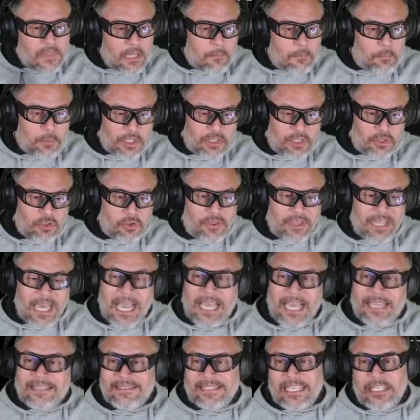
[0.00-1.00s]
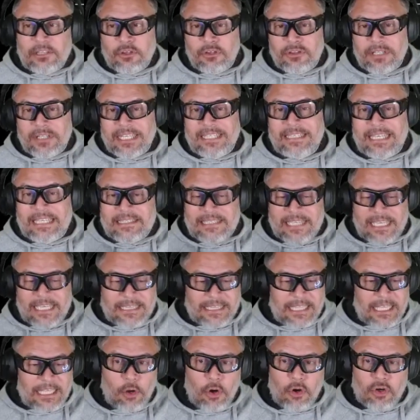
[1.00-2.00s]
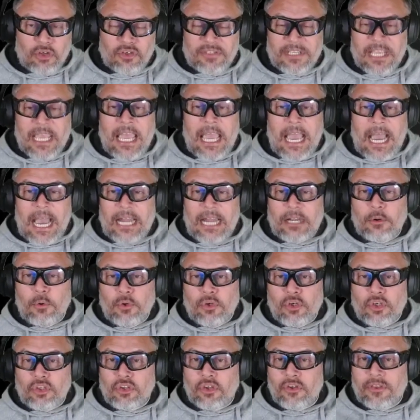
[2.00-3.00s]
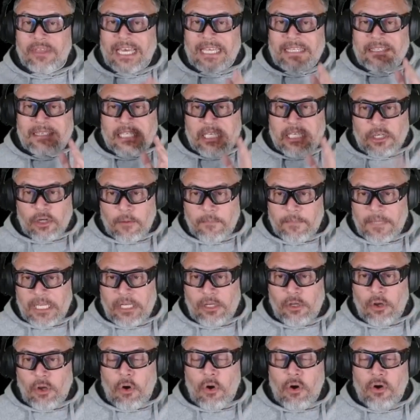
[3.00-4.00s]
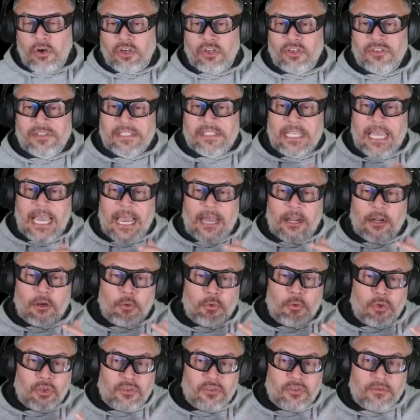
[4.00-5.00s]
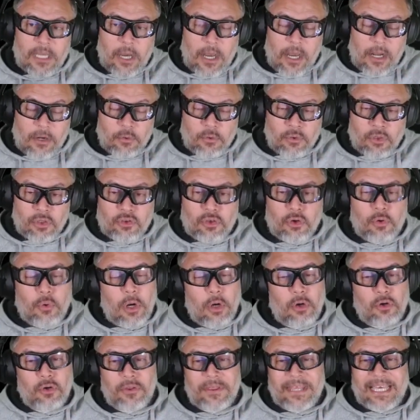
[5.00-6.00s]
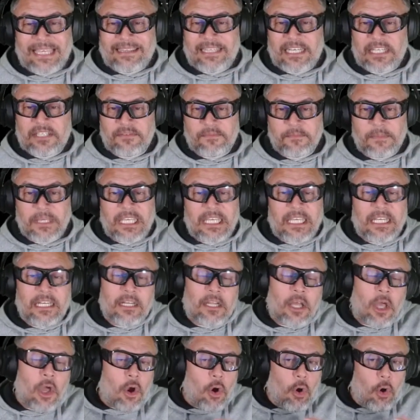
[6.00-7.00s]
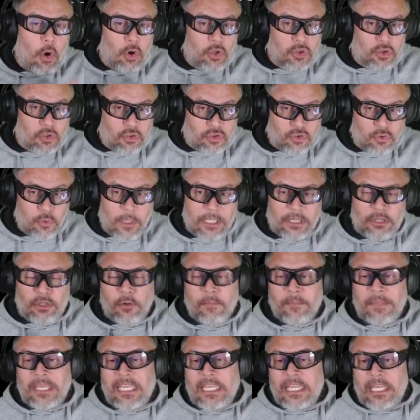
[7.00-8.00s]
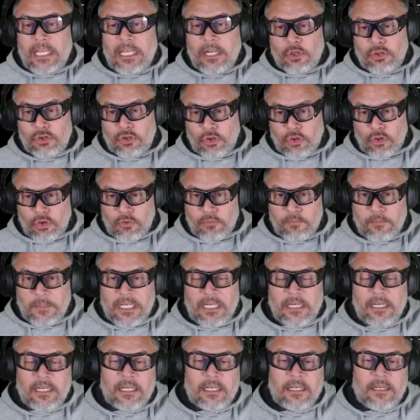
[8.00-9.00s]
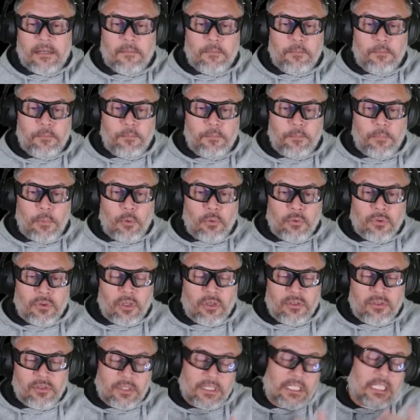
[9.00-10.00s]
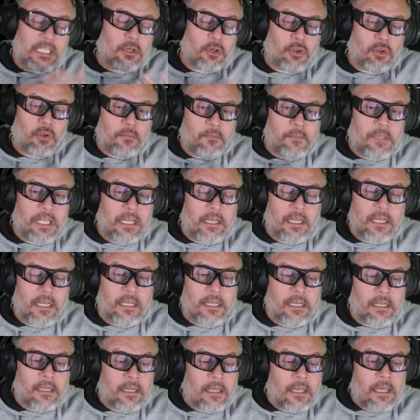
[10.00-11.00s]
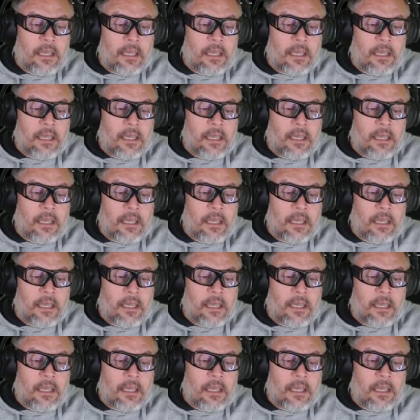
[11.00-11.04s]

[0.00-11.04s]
pues nos da 137 logros. Algunos nos dan 5000 logros, algunos, algún otro juego nos da 3000, otros 4000, otros 2000 puntos, digo 2000